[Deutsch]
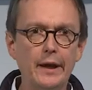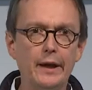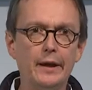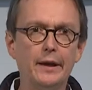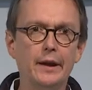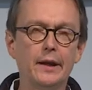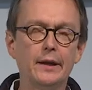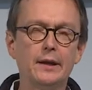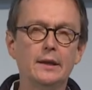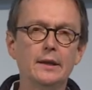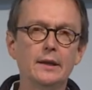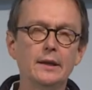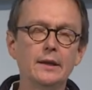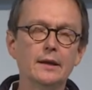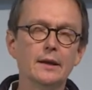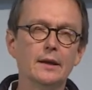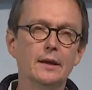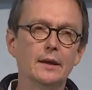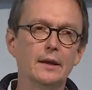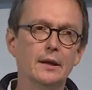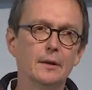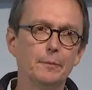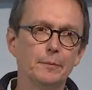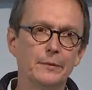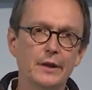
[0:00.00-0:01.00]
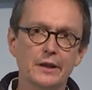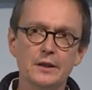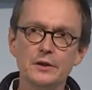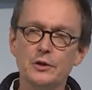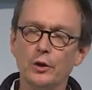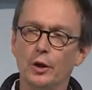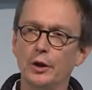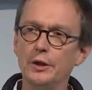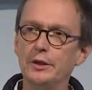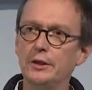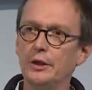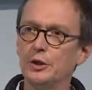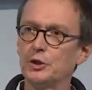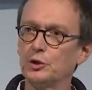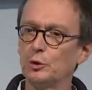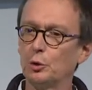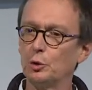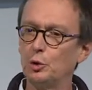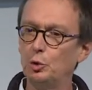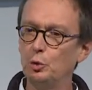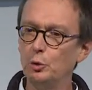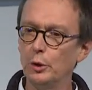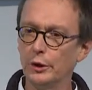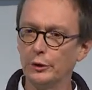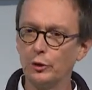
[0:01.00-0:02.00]
Energie, denn solche
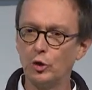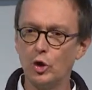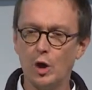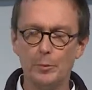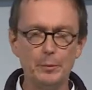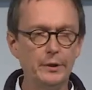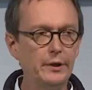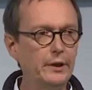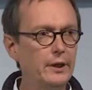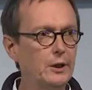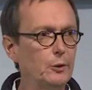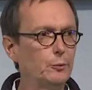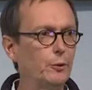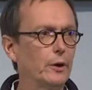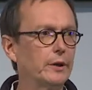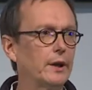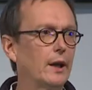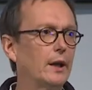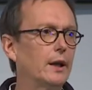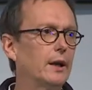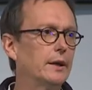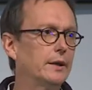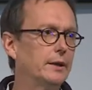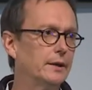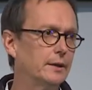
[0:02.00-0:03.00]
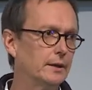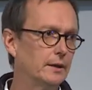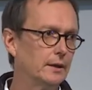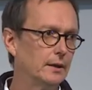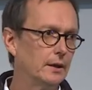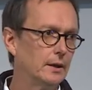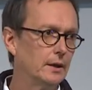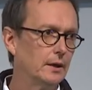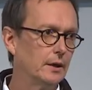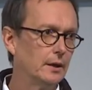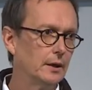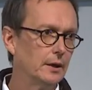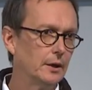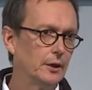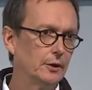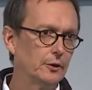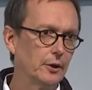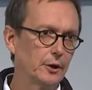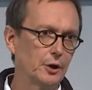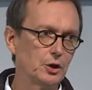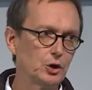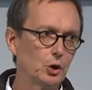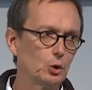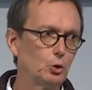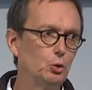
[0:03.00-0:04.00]
Strukturen kommen nicht von alleine.
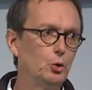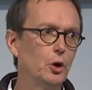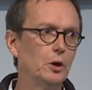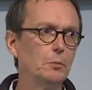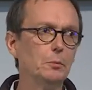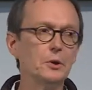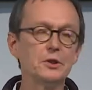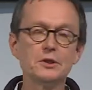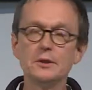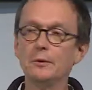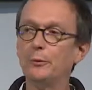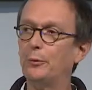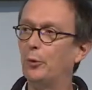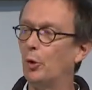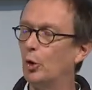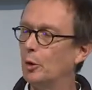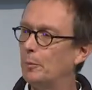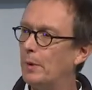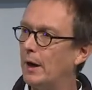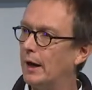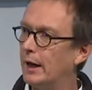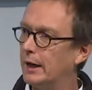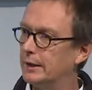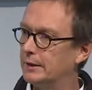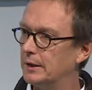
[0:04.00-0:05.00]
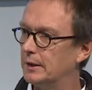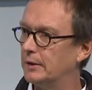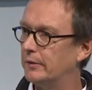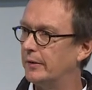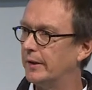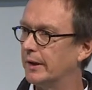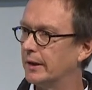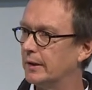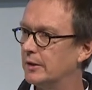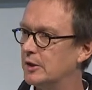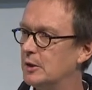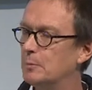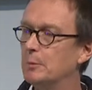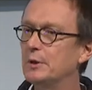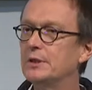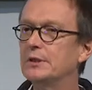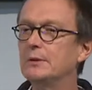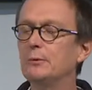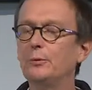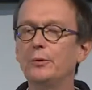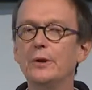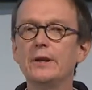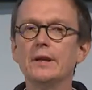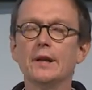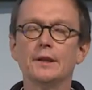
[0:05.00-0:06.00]
Solche Strukturen müssen vorbereitet werden, die müssen
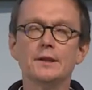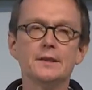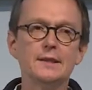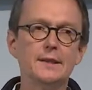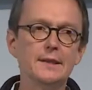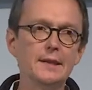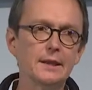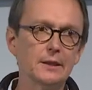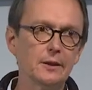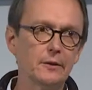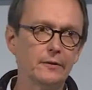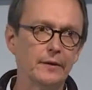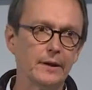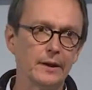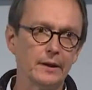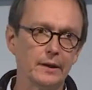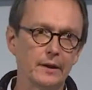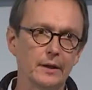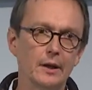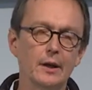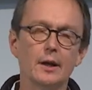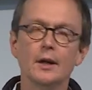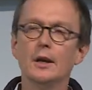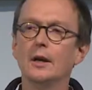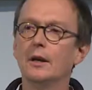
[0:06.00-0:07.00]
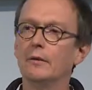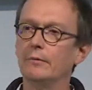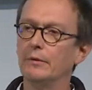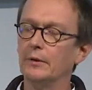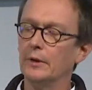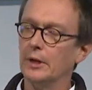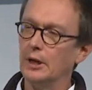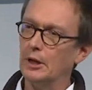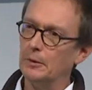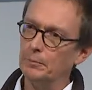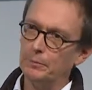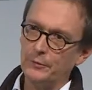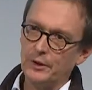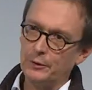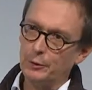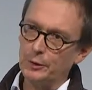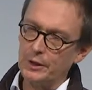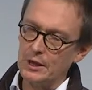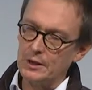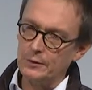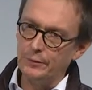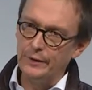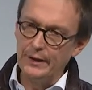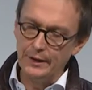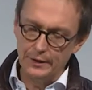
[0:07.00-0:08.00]
finanziert werden. Ähm, das würde
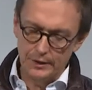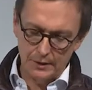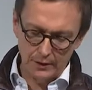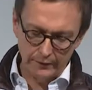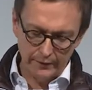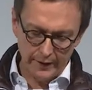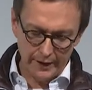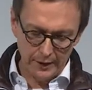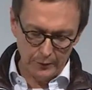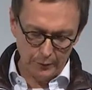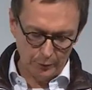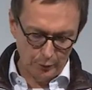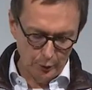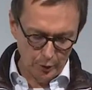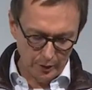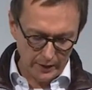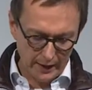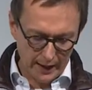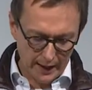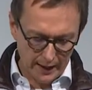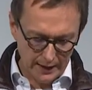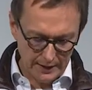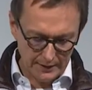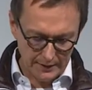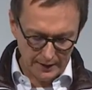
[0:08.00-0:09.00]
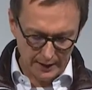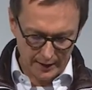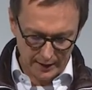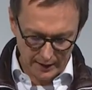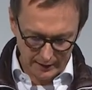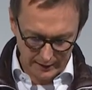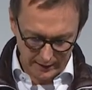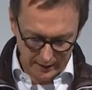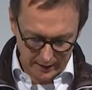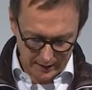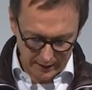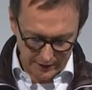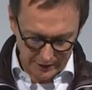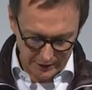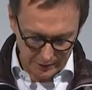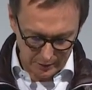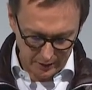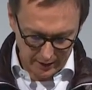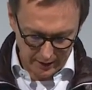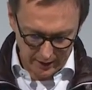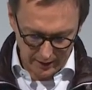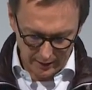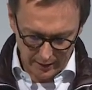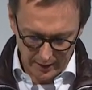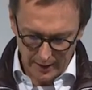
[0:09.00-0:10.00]
jetzt viel zu weit führen, in Einzelheiten
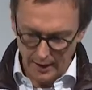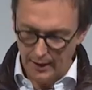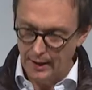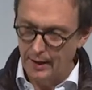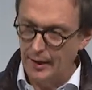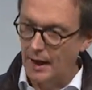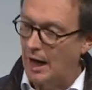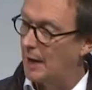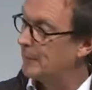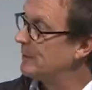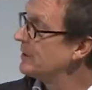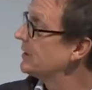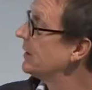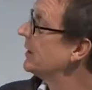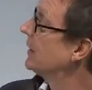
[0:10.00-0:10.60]
reinzugehen, aber es